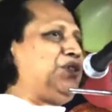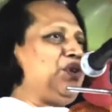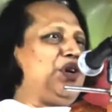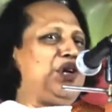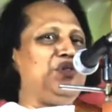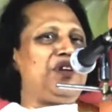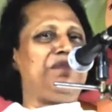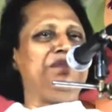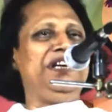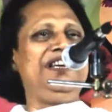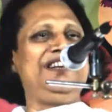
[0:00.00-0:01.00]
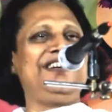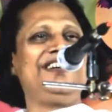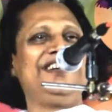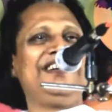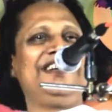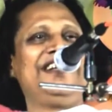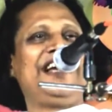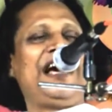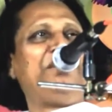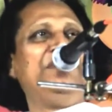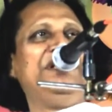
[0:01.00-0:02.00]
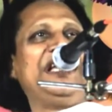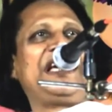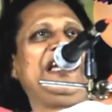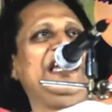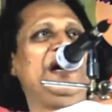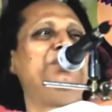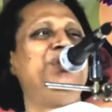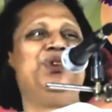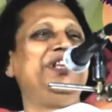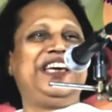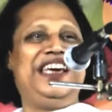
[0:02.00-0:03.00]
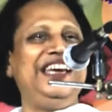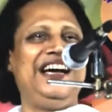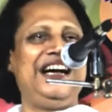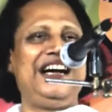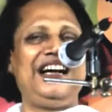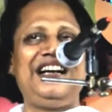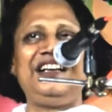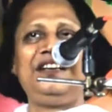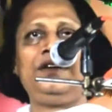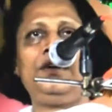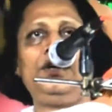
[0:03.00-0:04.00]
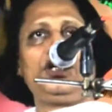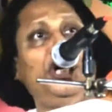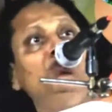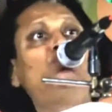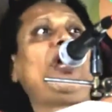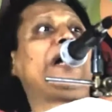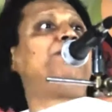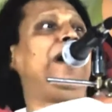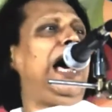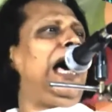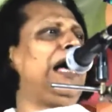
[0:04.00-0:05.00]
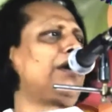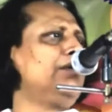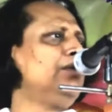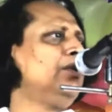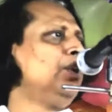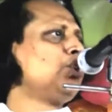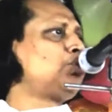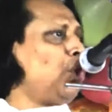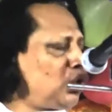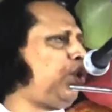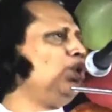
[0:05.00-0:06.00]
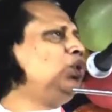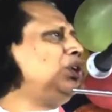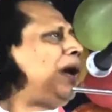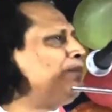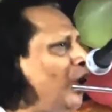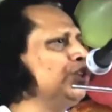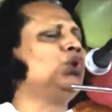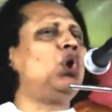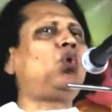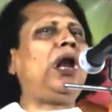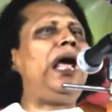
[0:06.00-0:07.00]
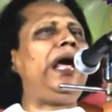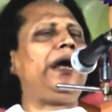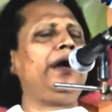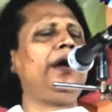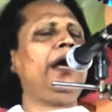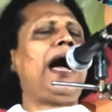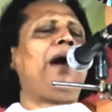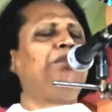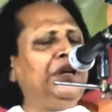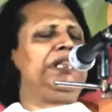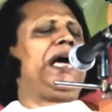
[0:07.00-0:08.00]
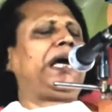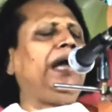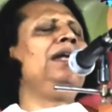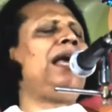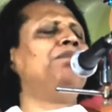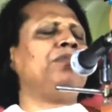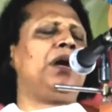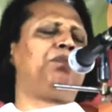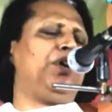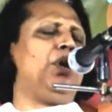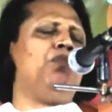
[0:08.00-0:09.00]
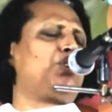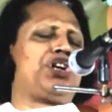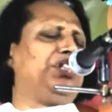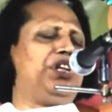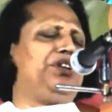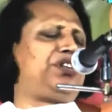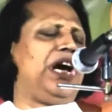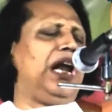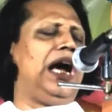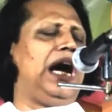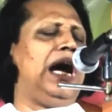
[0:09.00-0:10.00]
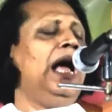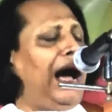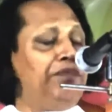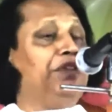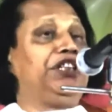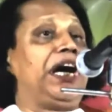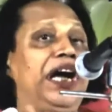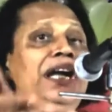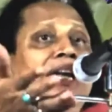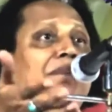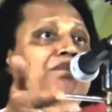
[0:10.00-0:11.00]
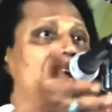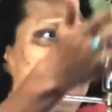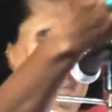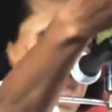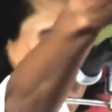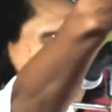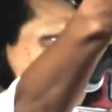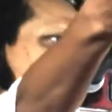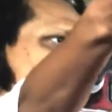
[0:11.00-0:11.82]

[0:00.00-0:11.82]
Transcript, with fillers: পিছনে কিন্তু আমি আপনি দেখেন না আমিও দেখি না কিন্তু একবার চক্ষু দুইটা বন্ধ করে আপনি দেখেন না আপনার পীরে মোর্শেদের চেহারা আপনি দেখেন না আপনার মা বাবার